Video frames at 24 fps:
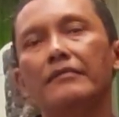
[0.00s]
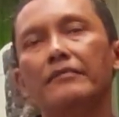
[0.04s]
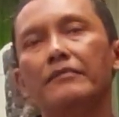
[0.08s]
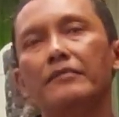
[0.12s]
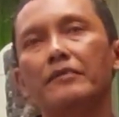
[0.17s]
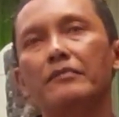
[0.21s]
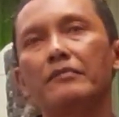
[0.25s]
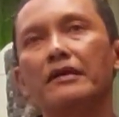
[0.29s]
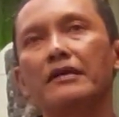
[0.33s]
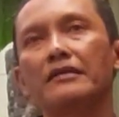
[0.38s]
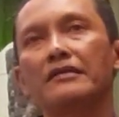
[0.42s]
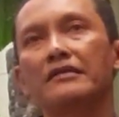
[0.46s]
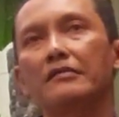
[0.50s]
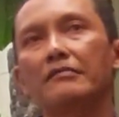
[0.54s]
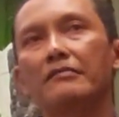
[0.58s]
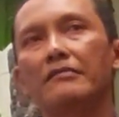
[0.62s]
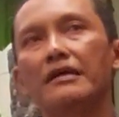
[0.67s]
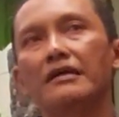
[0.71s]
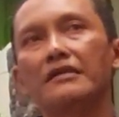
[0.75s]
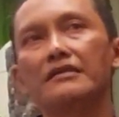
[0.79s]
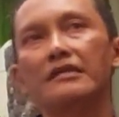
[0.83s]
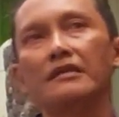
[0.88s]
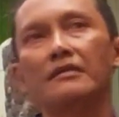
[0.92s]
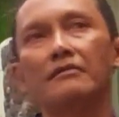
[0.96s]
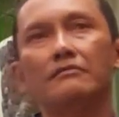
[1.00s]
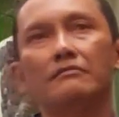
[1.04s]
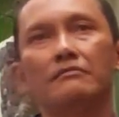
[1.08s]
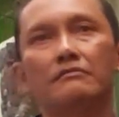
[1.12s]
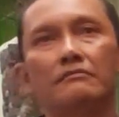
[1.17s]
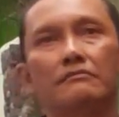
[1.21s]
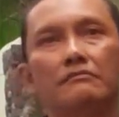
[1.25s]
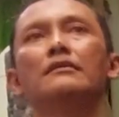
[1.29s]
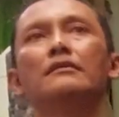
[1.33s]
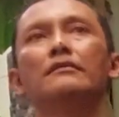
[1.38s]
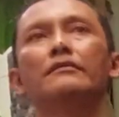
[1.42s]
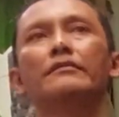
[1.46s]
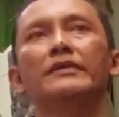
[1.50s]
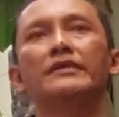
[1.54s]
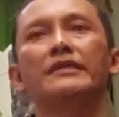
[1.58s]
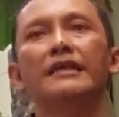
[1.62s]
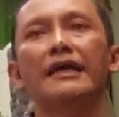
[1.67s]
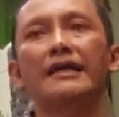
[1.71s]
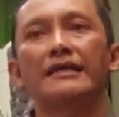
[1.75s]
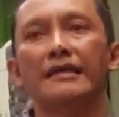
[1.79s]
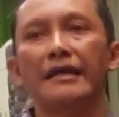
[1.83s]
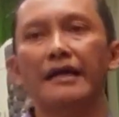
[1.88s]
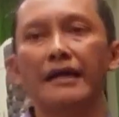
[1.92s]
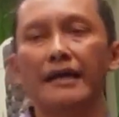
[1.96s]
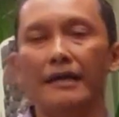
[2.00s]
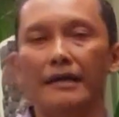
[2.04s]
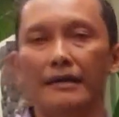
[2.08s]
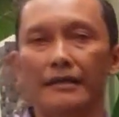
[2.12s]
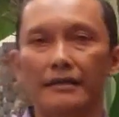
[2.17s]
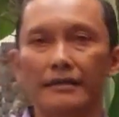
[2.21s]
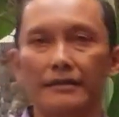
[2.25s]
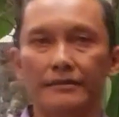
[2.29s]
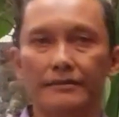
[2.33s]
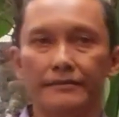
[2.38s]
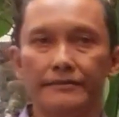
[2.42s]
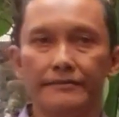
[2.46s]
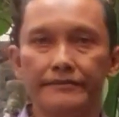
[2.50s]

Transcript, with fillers: bermacam-macam pertanyaan